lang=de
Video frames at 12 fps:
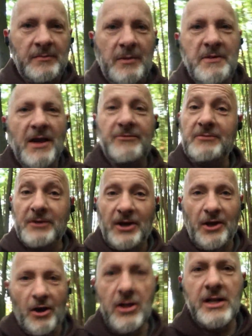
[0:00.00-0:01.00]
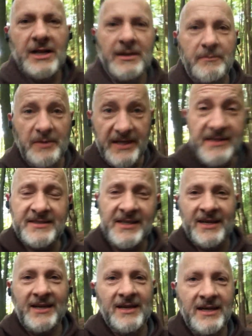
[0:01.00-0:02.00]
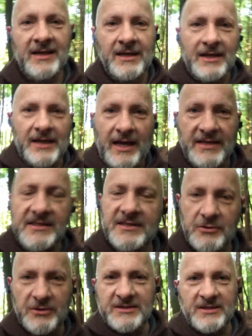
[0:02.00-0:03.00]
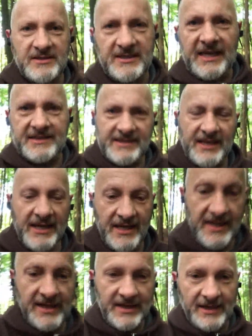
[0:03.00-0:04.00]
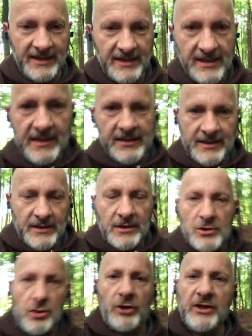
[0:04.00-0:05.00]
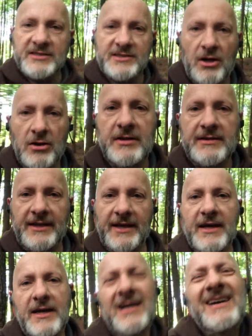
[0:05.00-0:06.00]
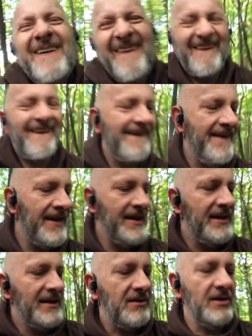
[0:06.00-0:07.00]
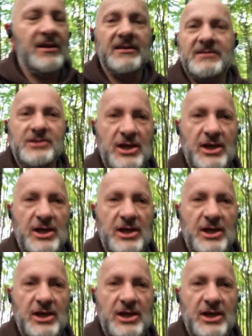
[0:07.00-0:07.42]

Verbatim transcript: bei mir auf dem Kanal Peace. Es ist kurz nach 6, Donnerstag, der, kann ich jetzt